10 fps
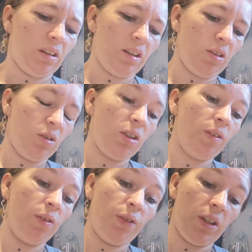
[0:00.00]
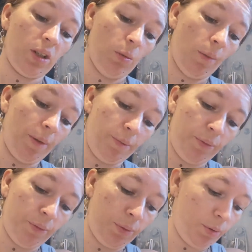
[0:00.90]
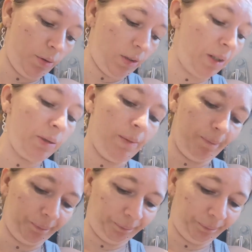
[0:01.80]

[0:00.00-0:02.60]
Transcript: Qu'est-ce que j'avais fait Je ne me rappelle plus. Ah oui.